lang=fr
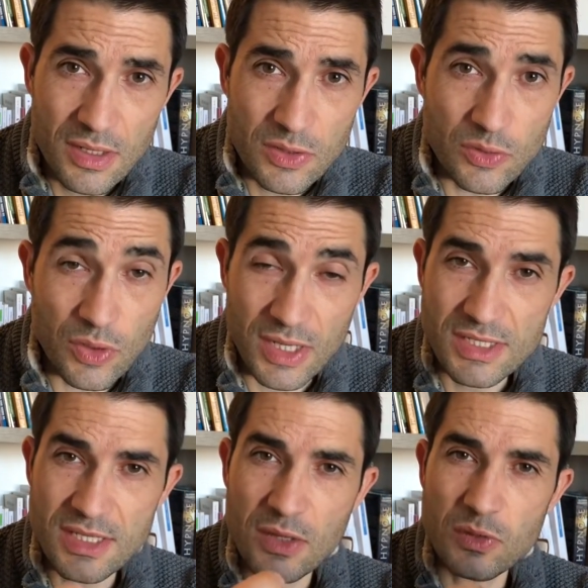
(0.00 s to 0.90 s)
de
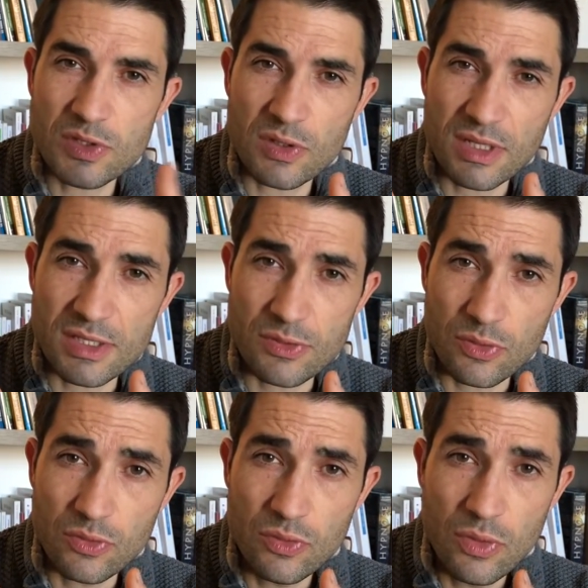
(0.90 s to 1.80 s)
rester concentrés sur
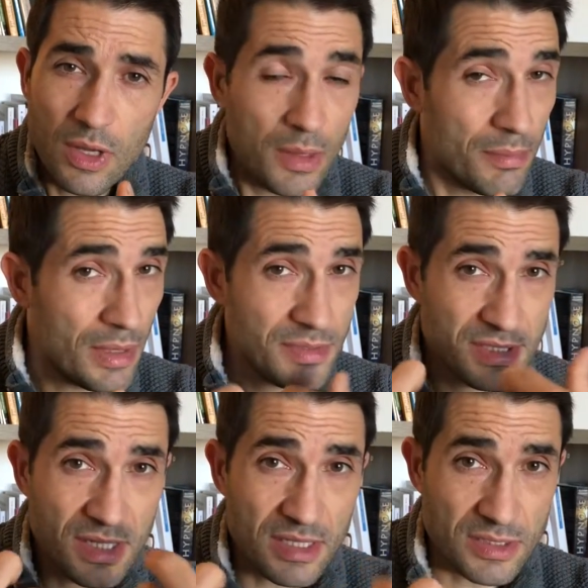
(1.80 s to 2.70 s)
nous, même s'il
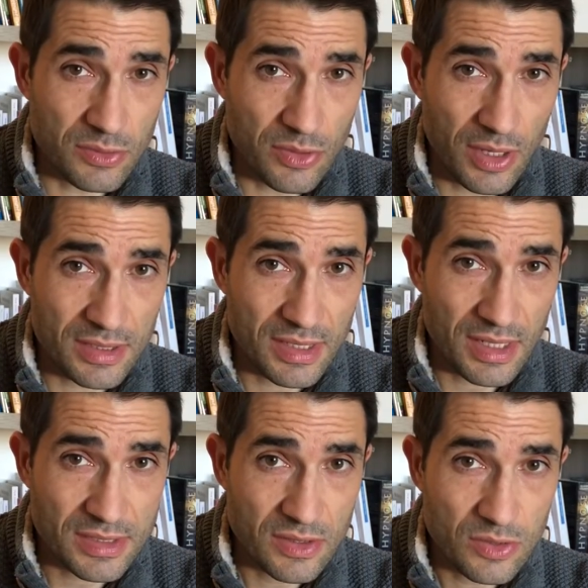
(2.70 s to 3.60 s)
y a des odeurs
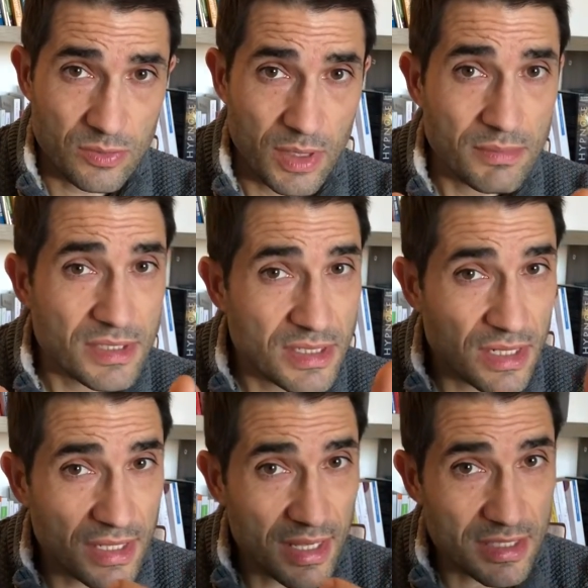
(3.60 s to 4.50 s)
intéressantes, même
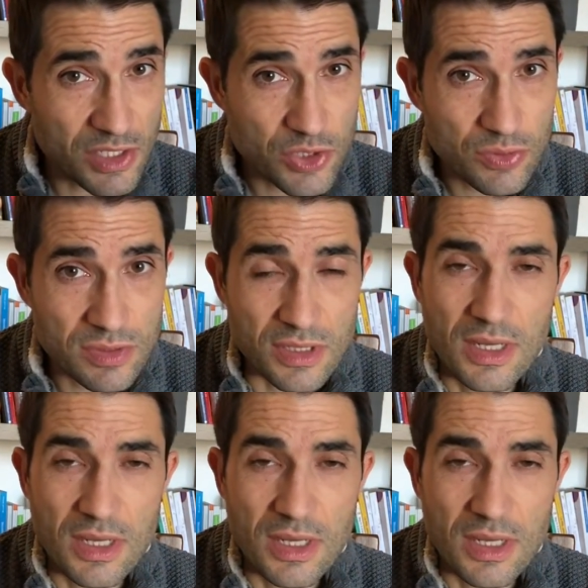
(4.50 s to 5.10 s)
s'il y a des choses